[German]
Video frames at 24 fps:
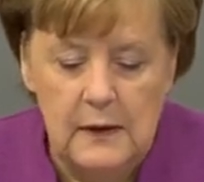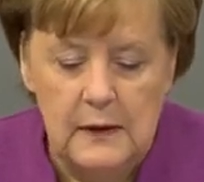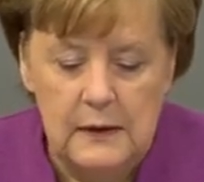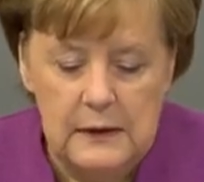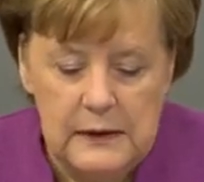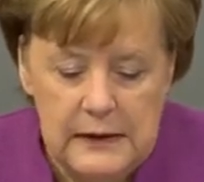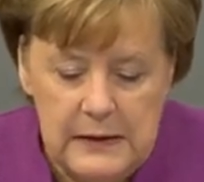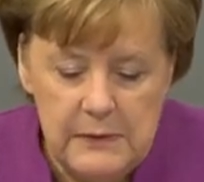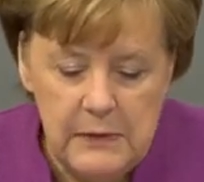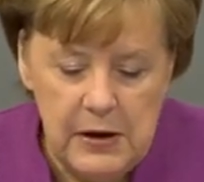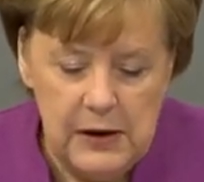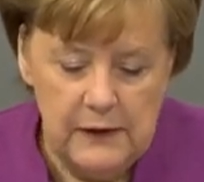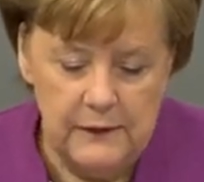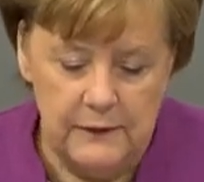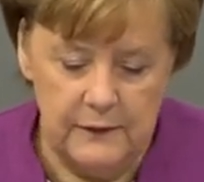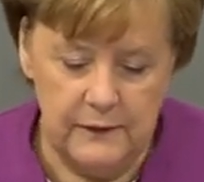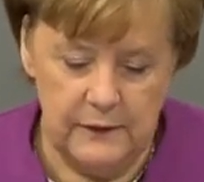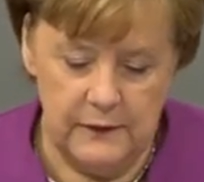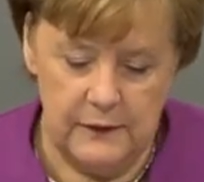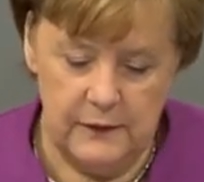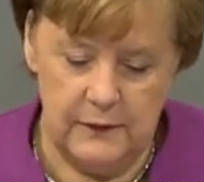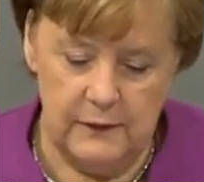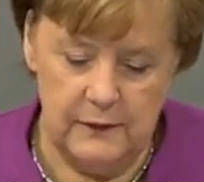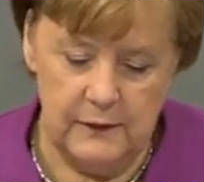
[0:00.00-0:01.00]
Niemand
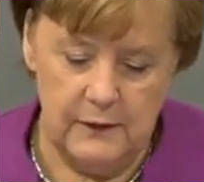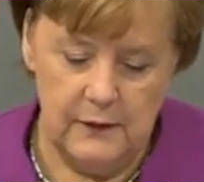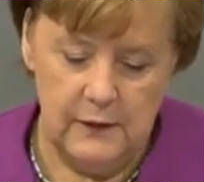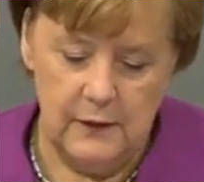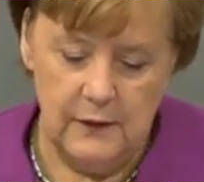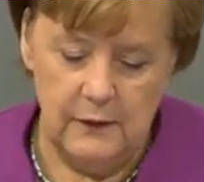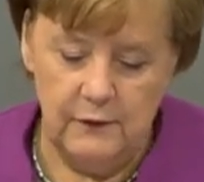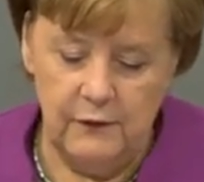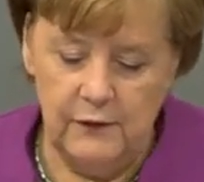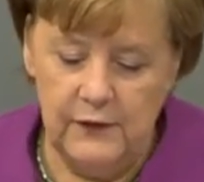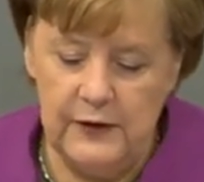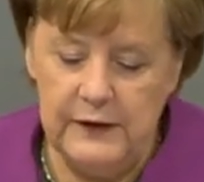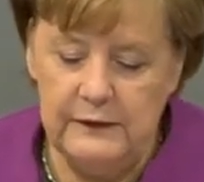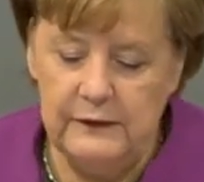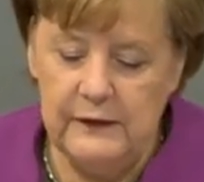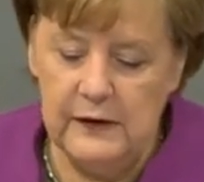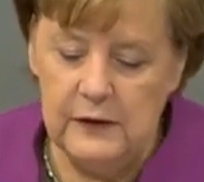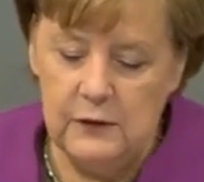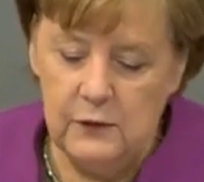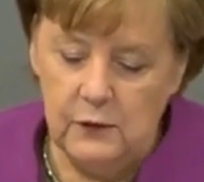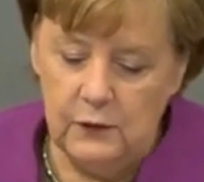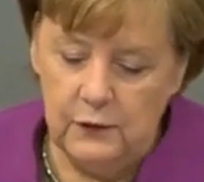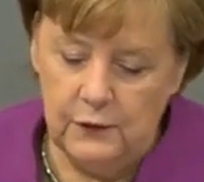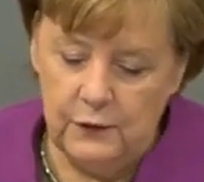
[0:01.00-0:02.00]
flieht
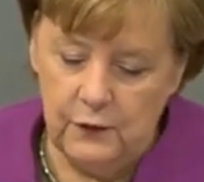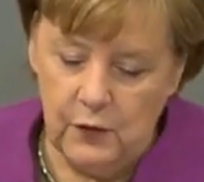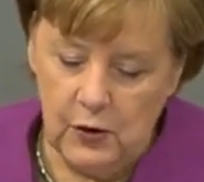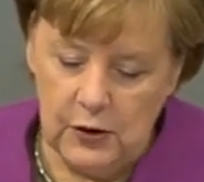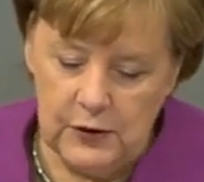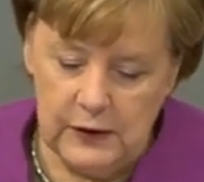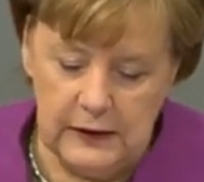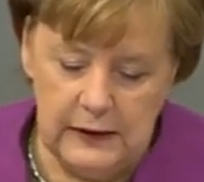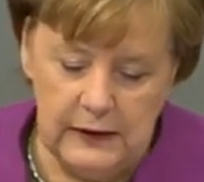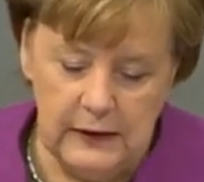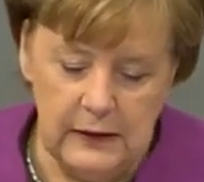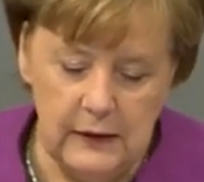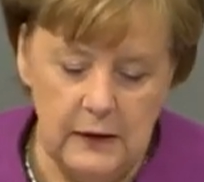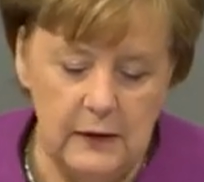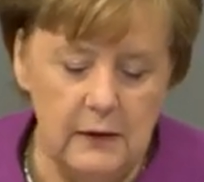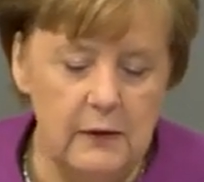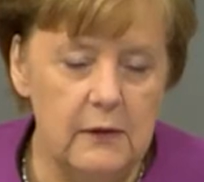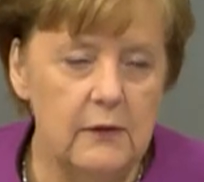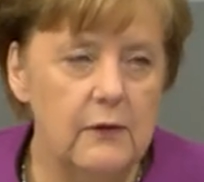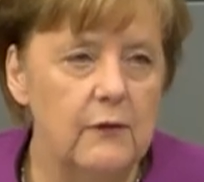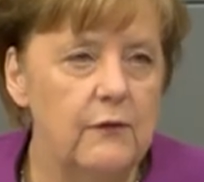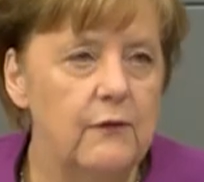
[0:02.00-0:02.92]
er nun vor Krieg,